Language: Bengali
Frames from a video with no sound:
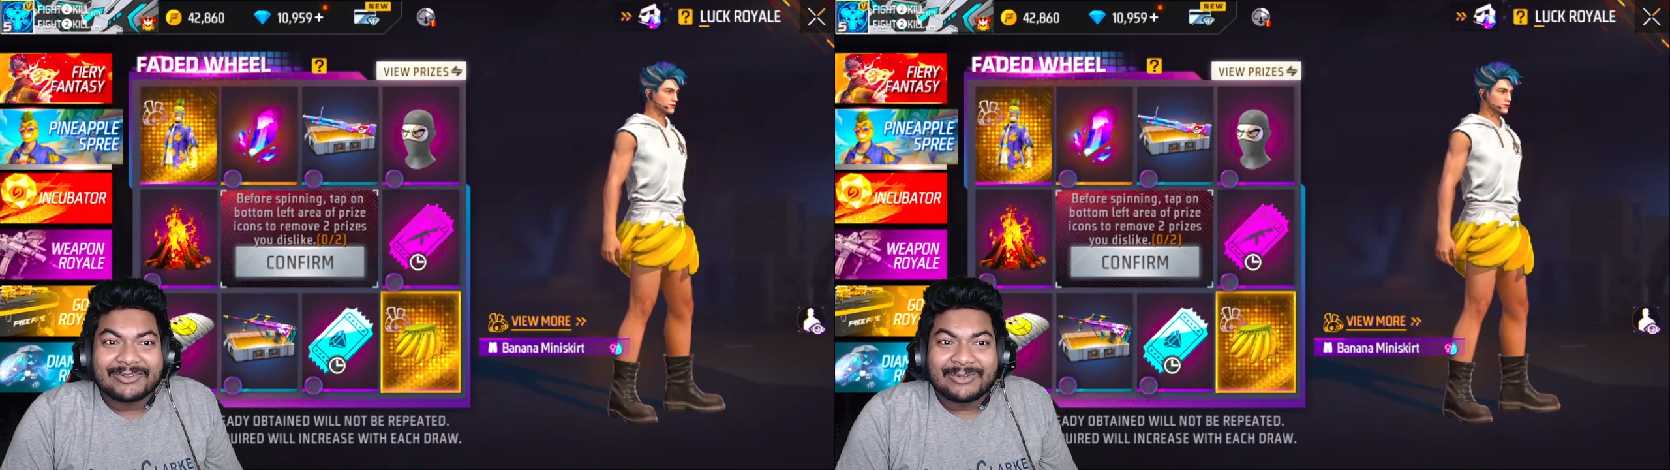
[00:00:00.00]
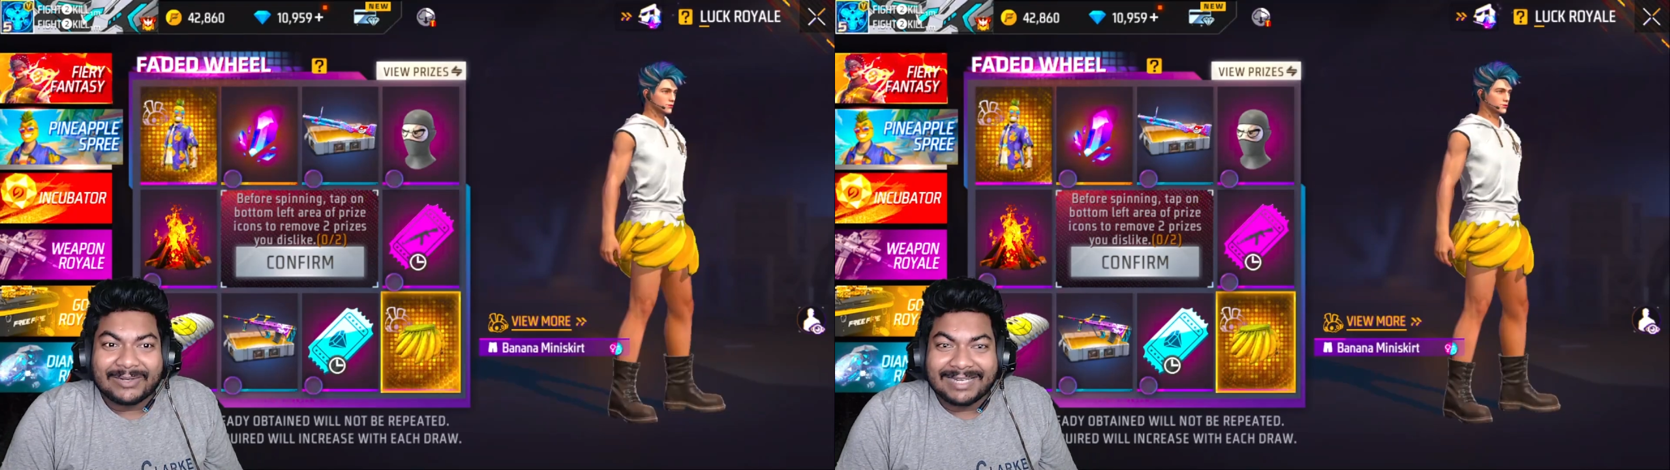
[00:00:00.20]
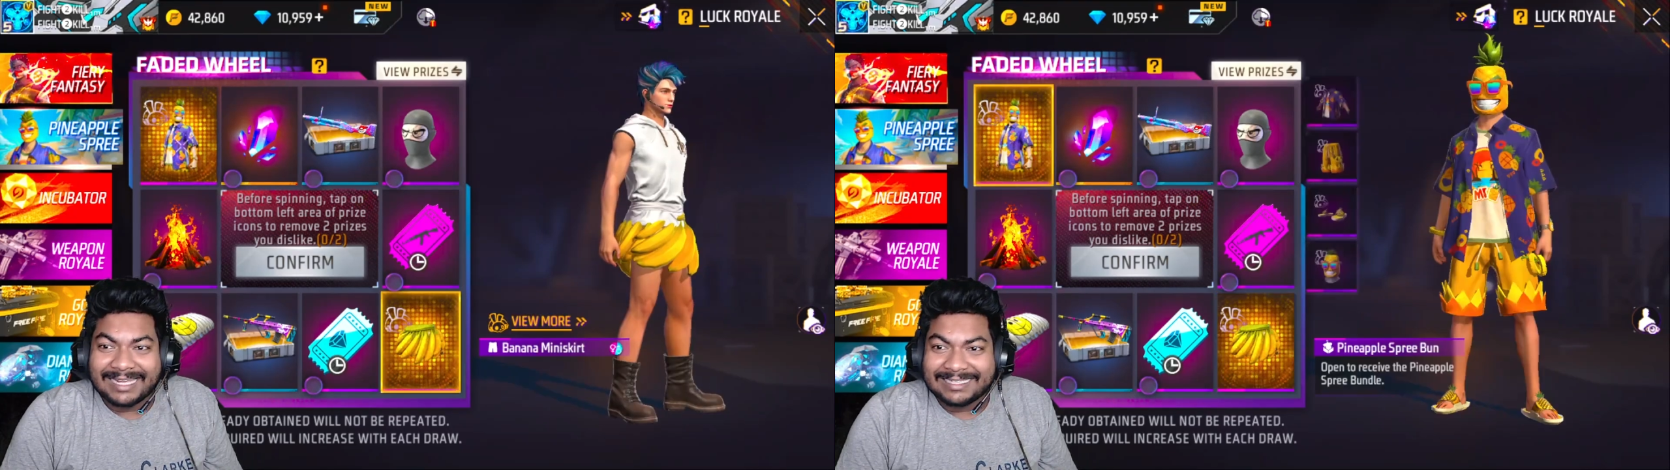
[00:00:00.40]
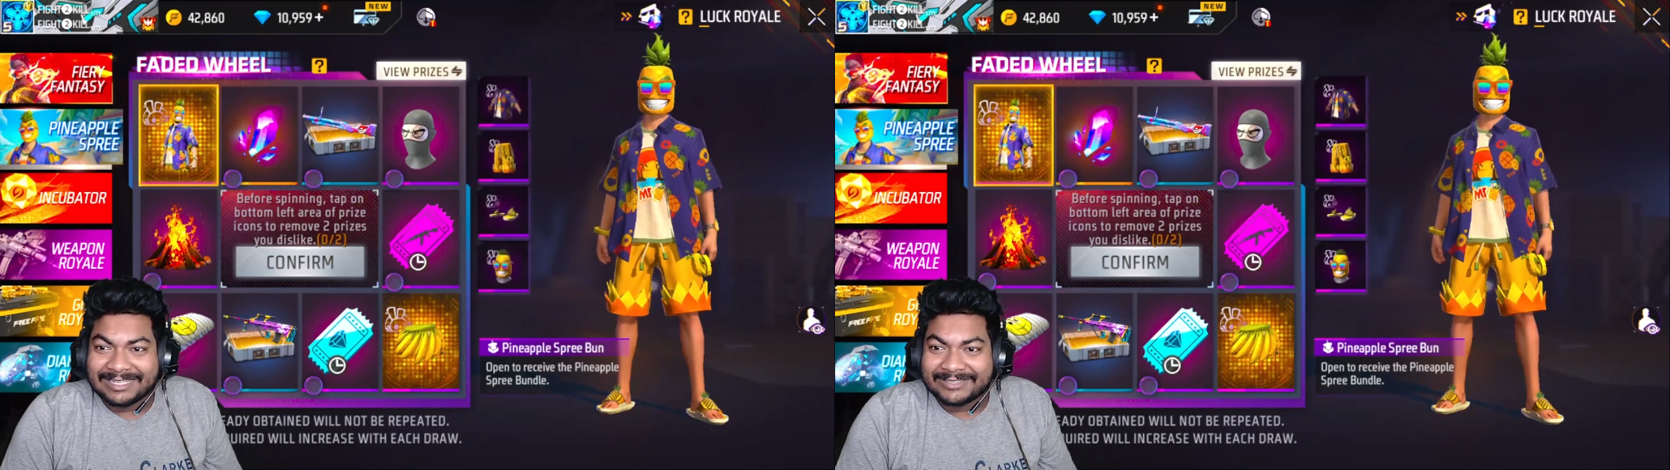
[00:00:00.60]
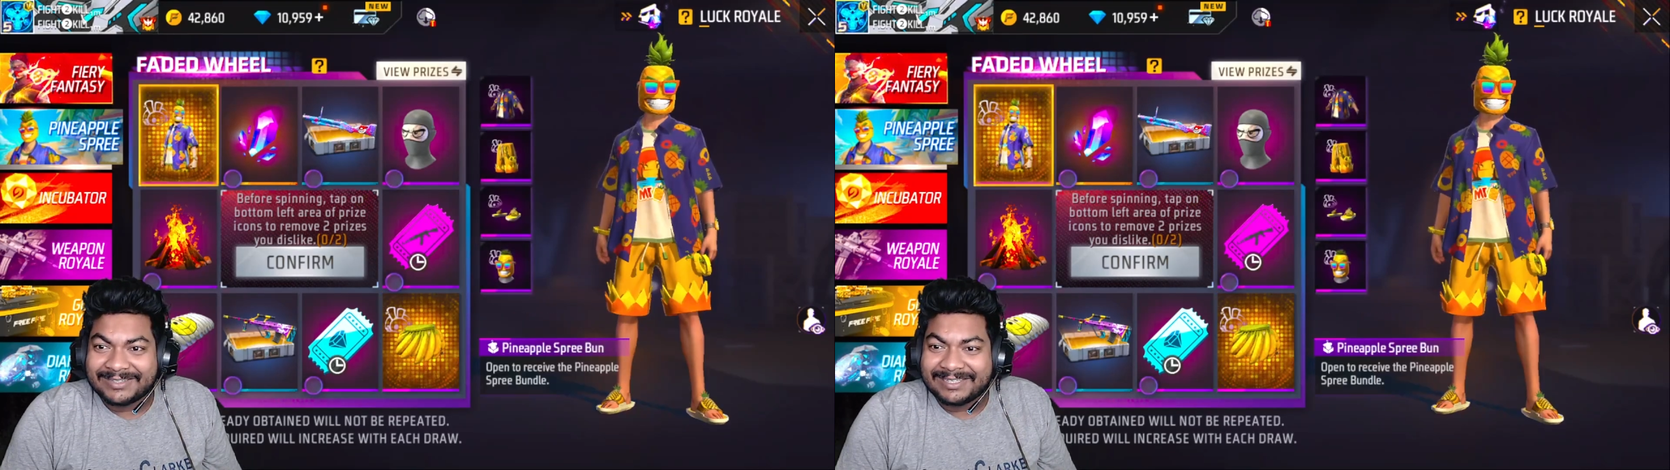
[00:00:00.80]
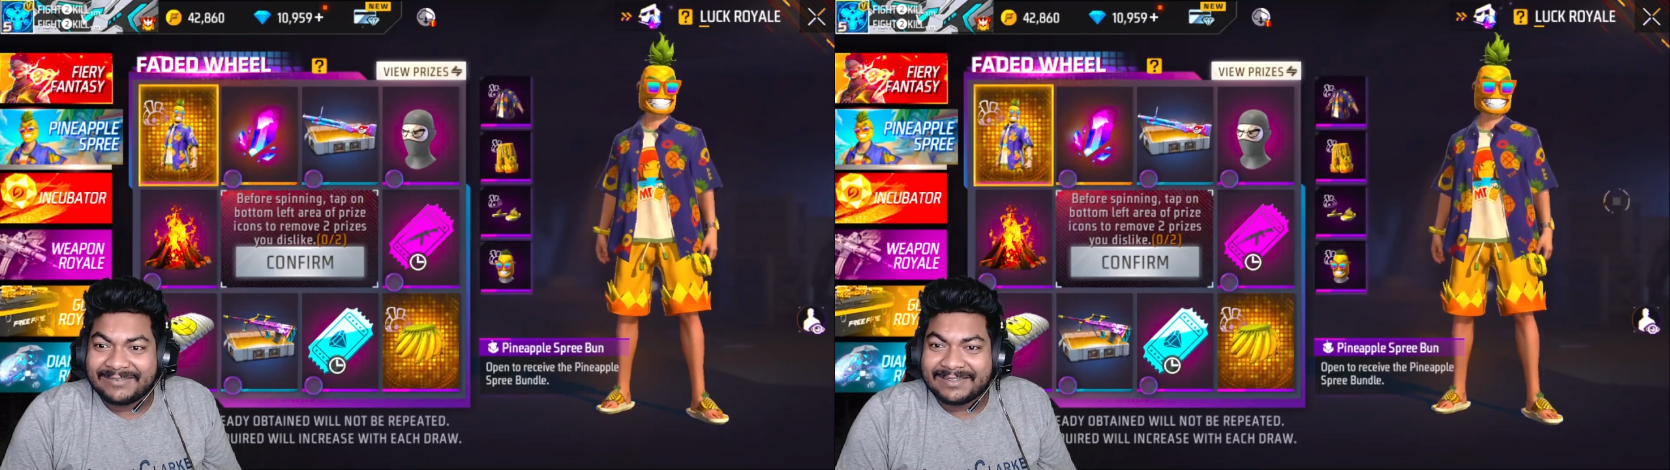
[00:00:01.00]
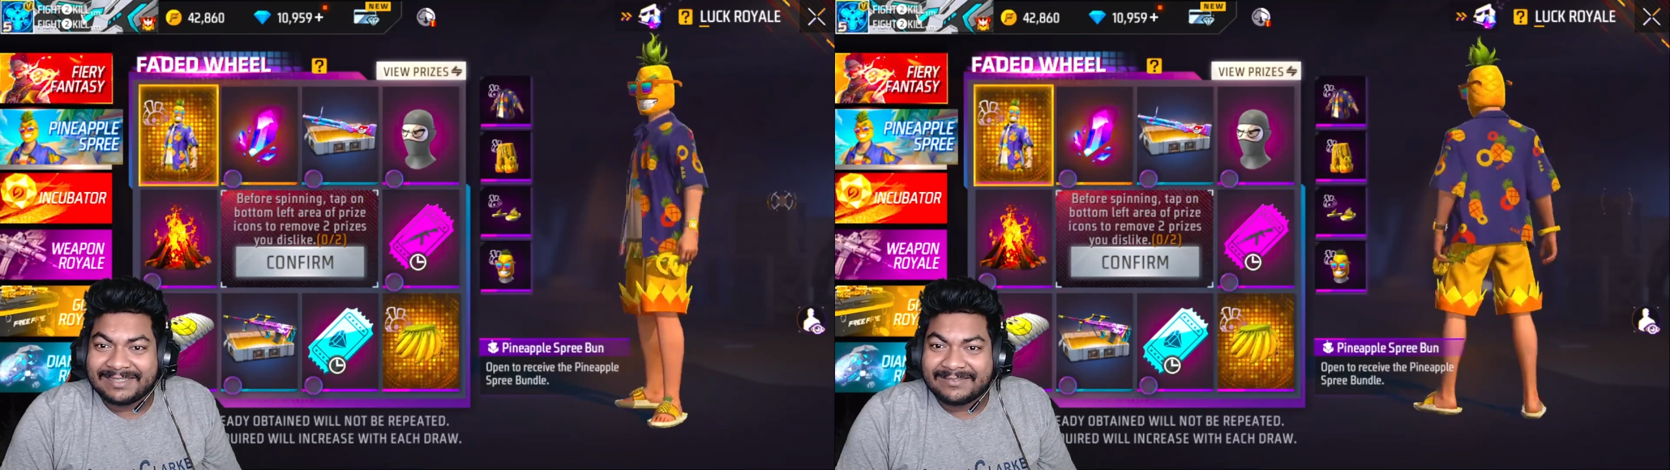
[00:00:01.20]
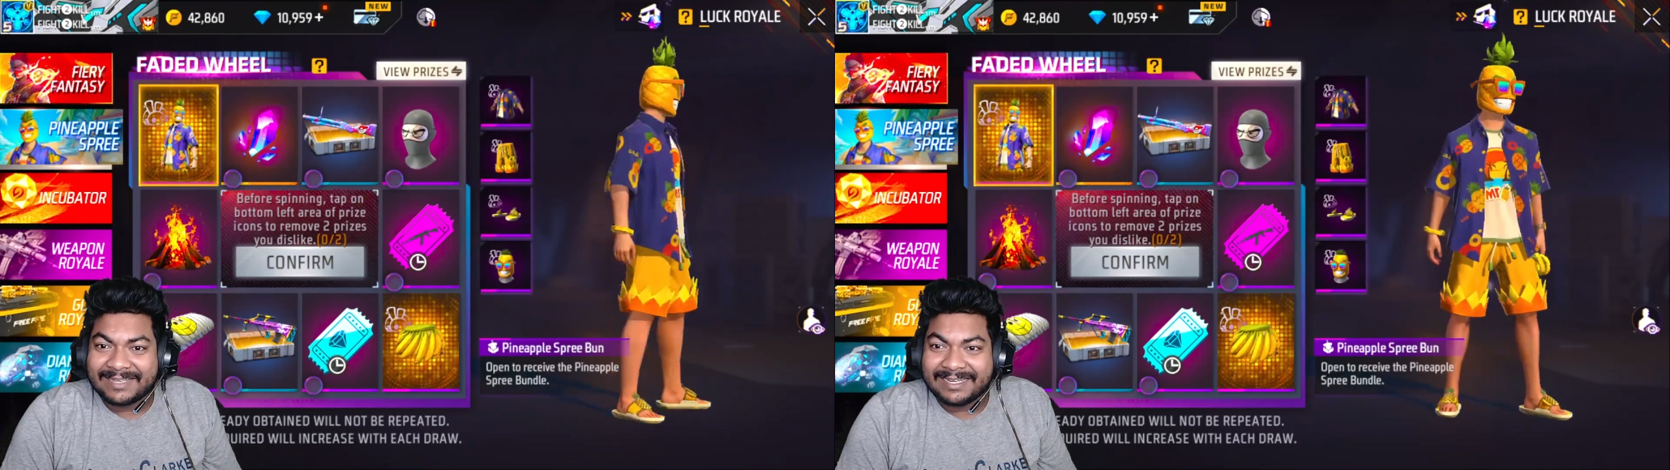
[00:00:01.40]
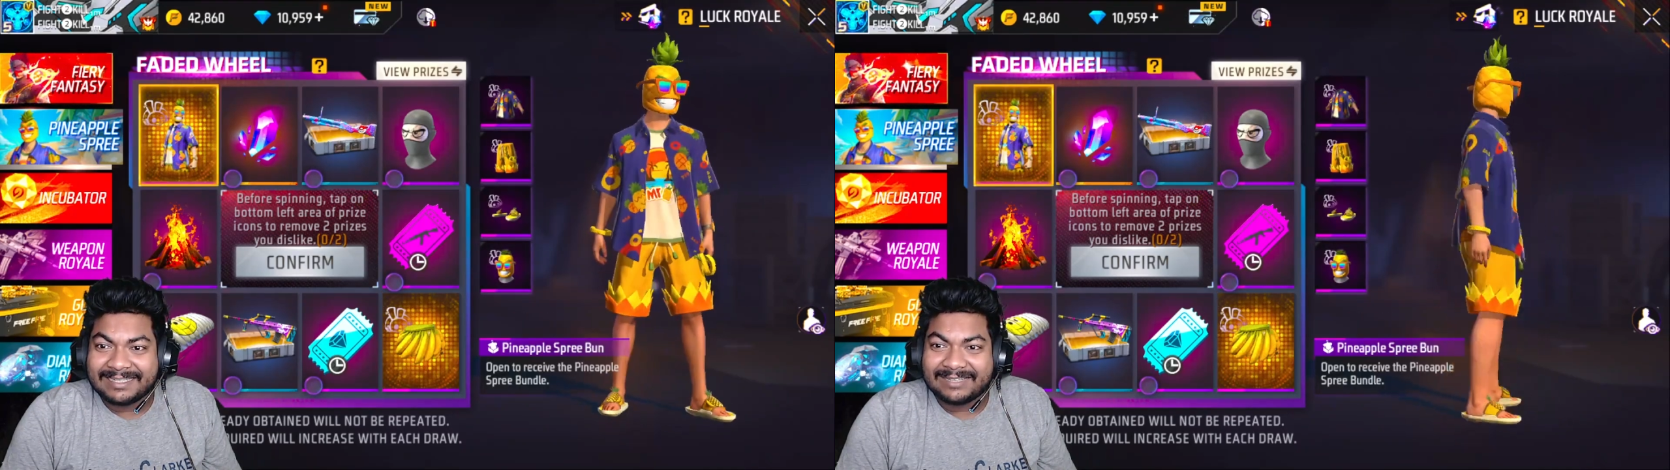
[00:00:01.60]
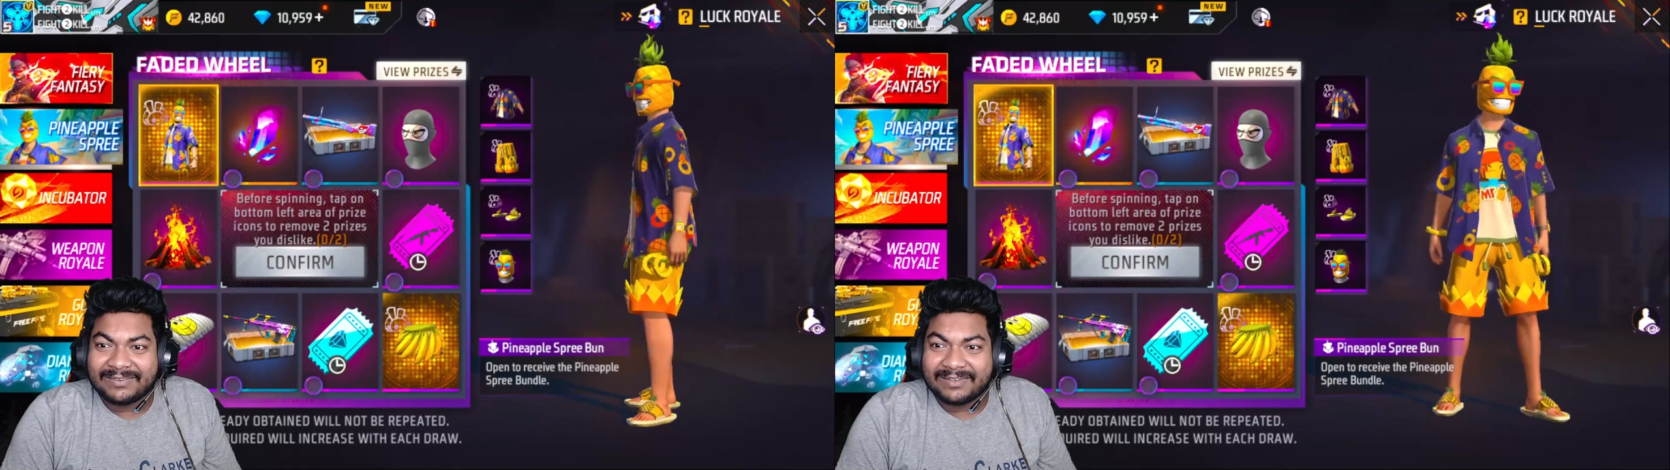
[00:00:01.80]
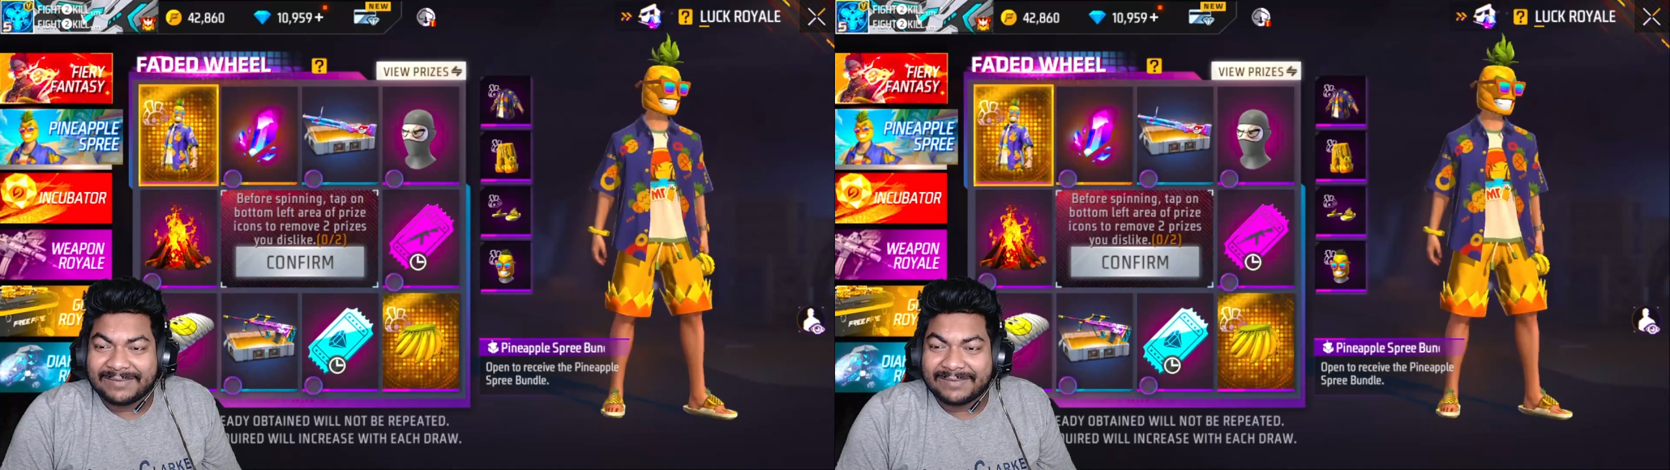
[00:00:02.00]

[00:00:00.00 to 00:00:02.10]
কলা আনারসের ইভেন্ট দেবে গেরিনা ফ্রি